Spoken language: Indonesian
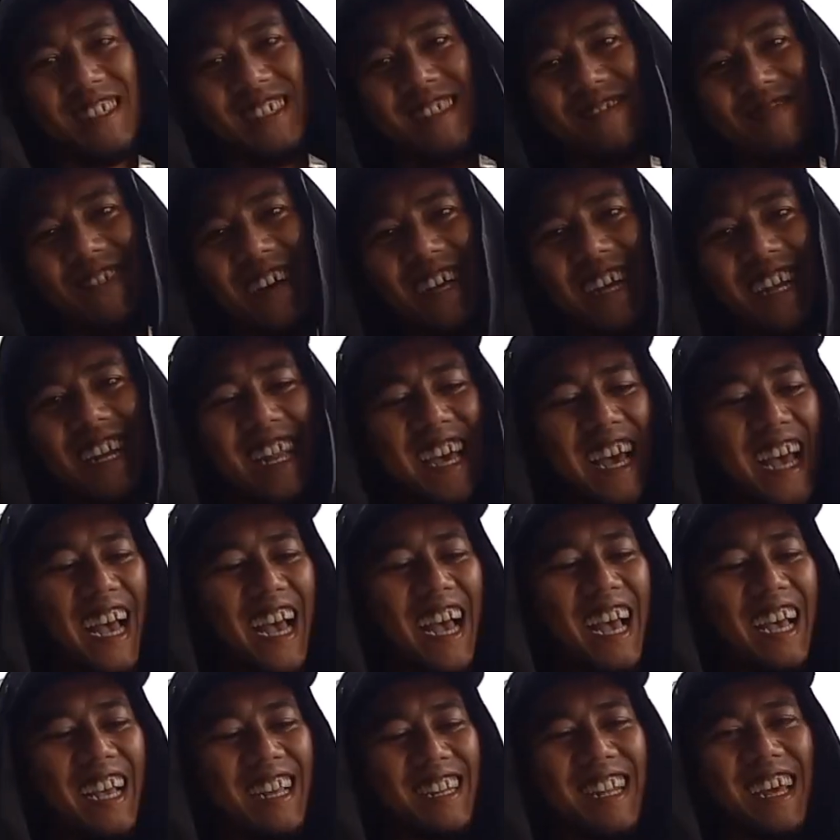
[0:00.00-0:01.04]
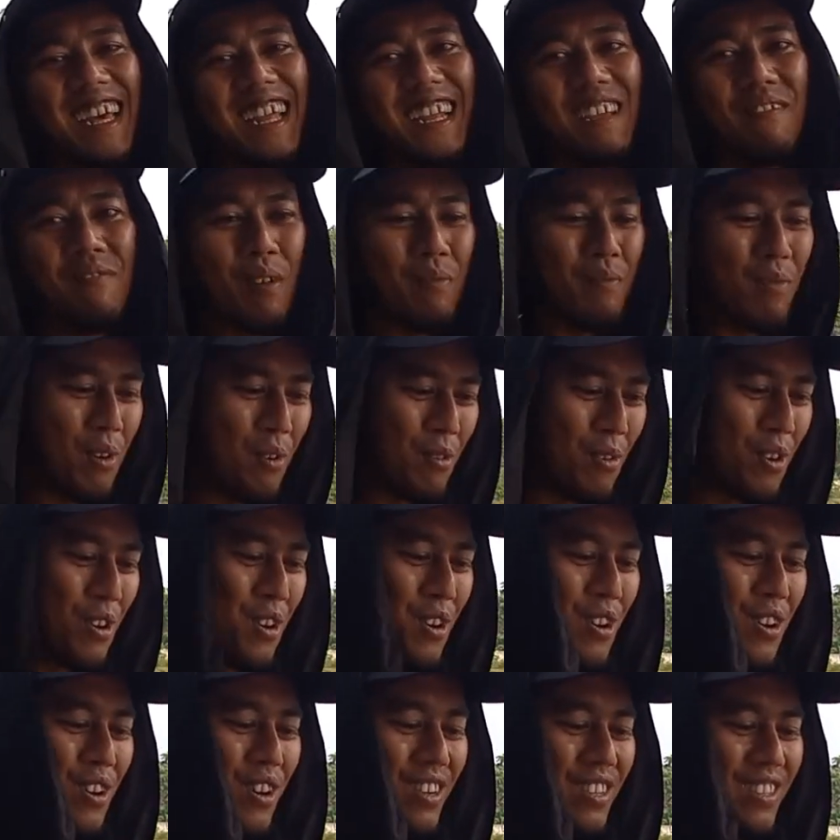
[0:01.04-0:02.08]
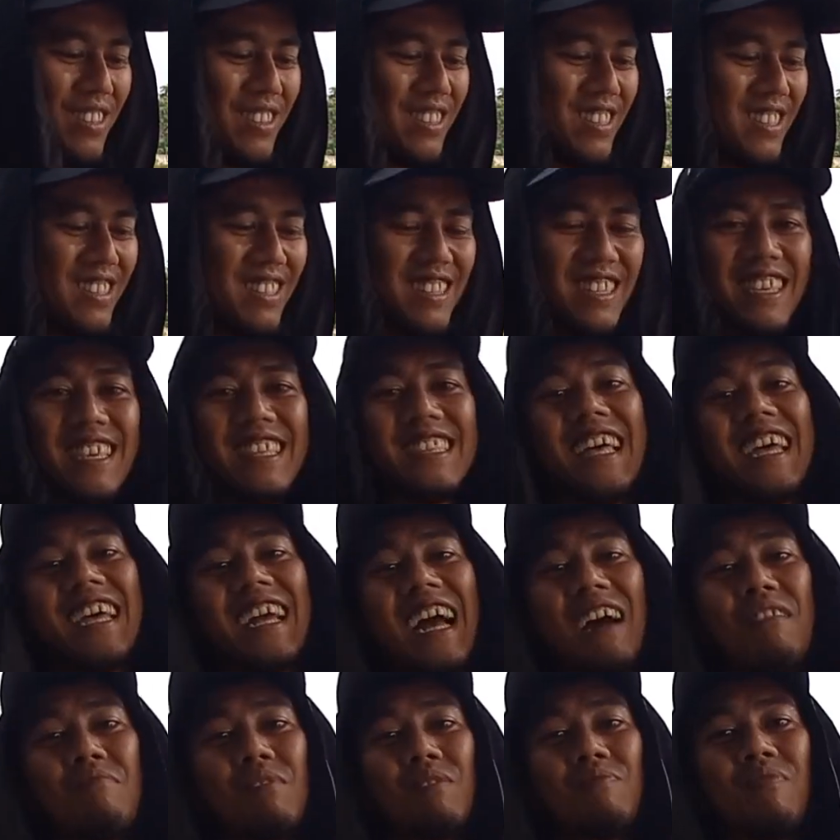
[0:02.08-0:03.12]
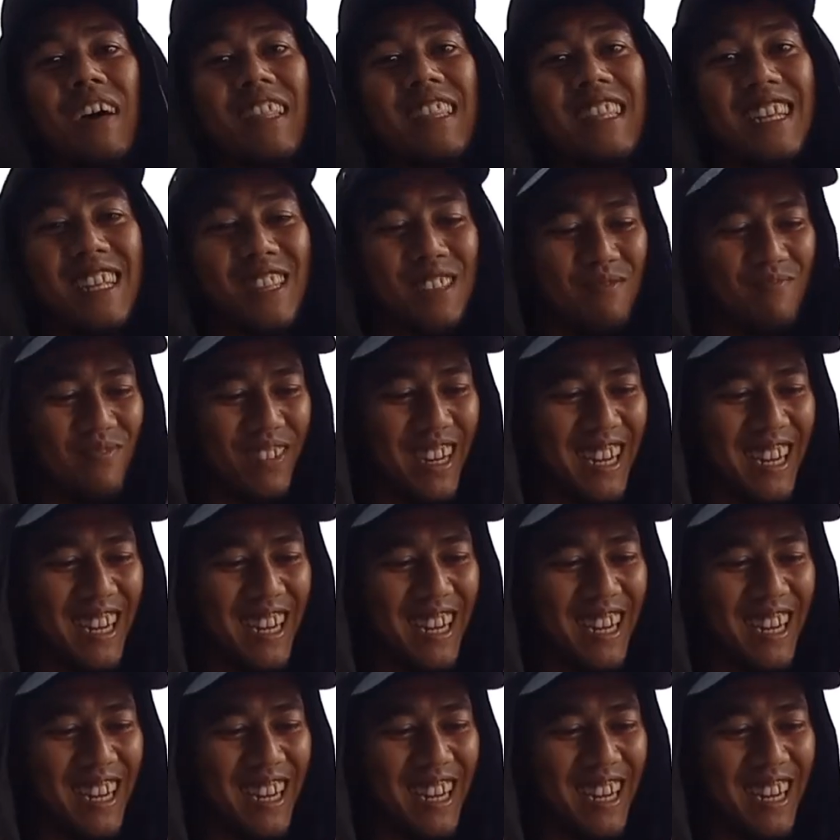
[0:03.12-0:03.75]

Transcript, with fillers: lumayan dah narik Bang Bowo kita yang amis batin itu